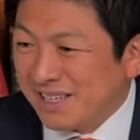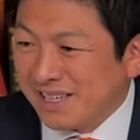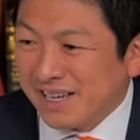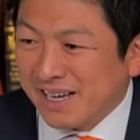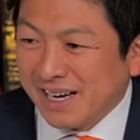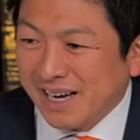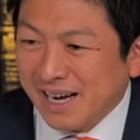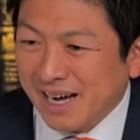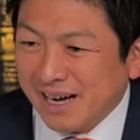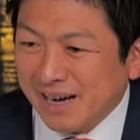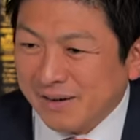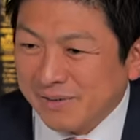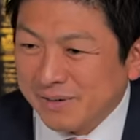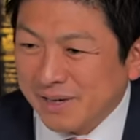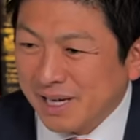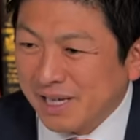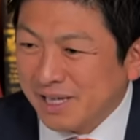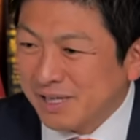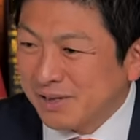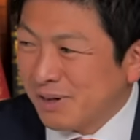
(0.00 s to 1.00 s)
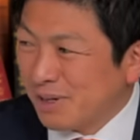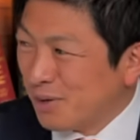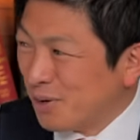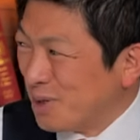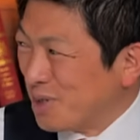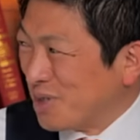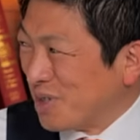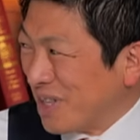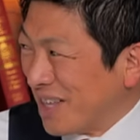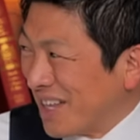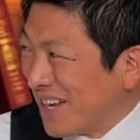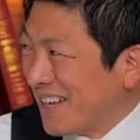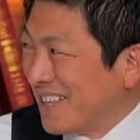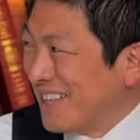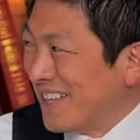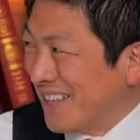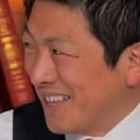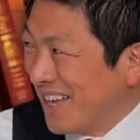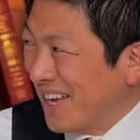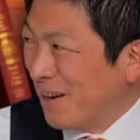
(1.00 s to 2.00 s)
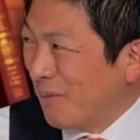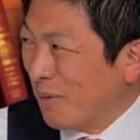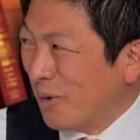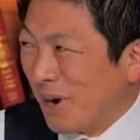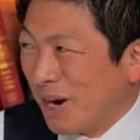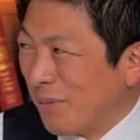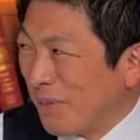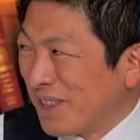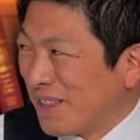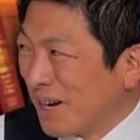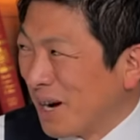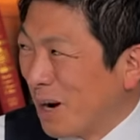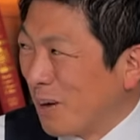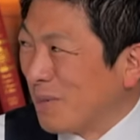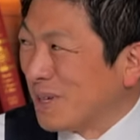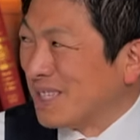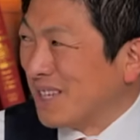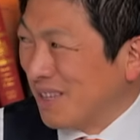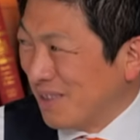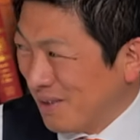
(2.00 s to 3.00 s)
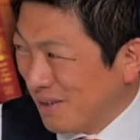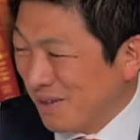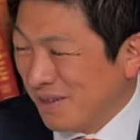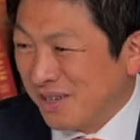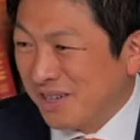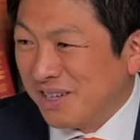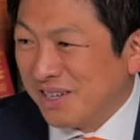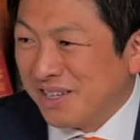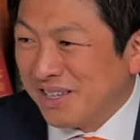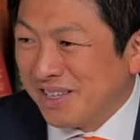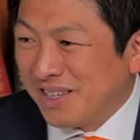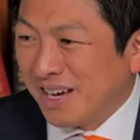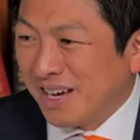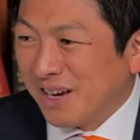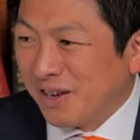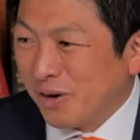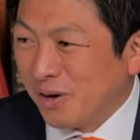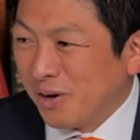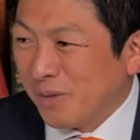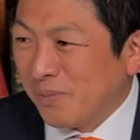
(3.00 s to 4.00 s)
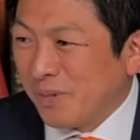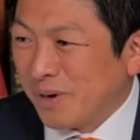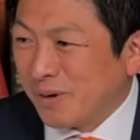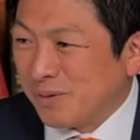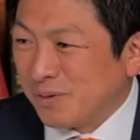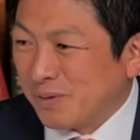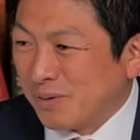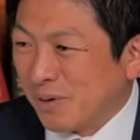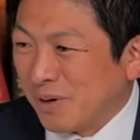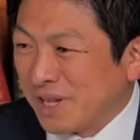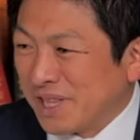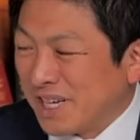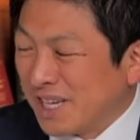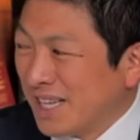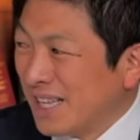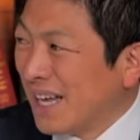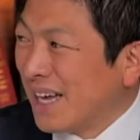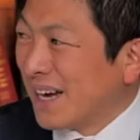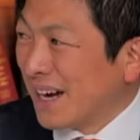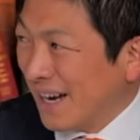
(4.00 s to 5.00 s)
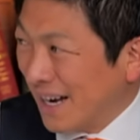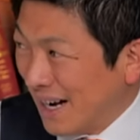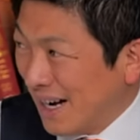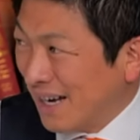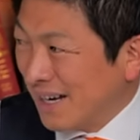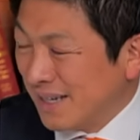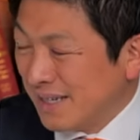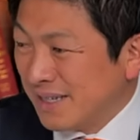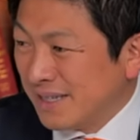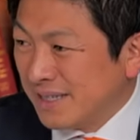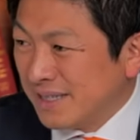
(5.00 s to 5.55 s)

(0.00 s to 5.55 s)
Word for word: それからフランスはドイツと戦っててお金全くありませんと、だからヨーロッパの復興ができないから、